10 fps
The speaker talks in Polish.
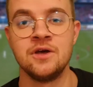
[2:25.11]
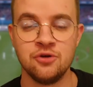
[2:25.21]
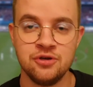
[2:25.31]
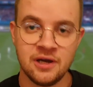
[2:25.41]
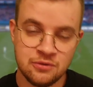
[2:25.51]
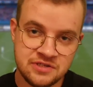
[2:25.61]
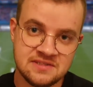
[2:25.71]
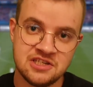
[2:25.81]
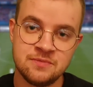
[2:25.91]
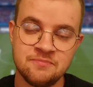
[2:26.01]
No i jak już
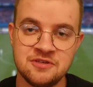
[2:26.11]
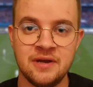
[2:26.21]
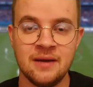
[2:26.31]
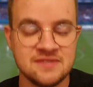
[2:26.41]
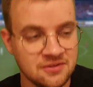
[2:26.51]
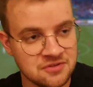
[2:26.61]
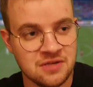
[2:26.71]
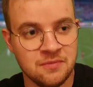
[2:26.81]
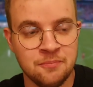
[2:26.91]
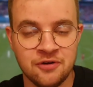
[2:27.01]
jesteśmy przy bramce, to
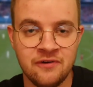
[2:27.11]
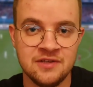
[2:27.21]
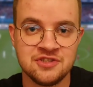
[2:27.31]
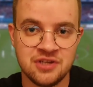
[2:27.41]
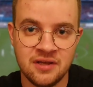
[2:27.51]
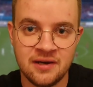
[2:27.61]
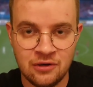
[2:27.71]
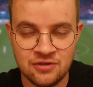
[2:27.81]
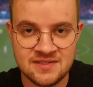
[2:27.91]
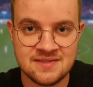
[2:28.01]
trzeba pochwalić Żana
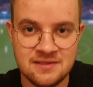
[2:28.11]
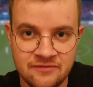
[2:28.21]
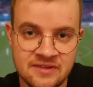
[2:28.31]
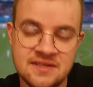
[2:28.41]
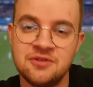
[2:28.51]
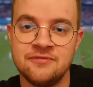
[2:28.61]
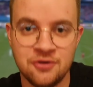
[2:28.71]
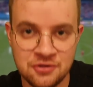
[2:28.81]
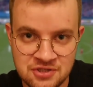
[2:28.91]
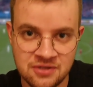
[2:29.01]
Carlosa Silwę za to
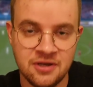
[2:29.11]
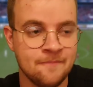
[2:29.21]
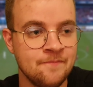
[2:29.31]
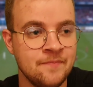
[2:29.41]
wykończenie.